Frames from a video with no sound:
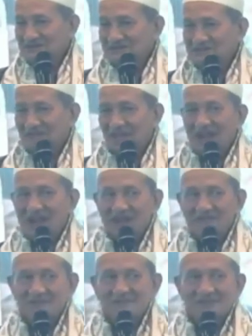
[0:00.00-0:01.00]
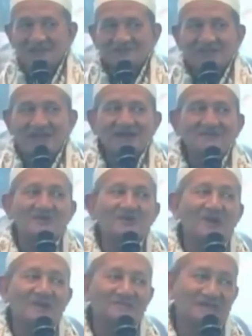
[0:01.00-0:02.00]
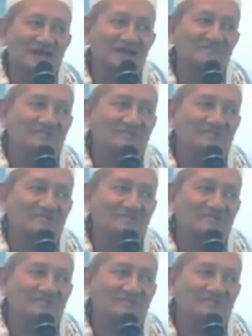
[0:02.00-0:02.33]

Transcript: Saling memberi, saling menguatkan,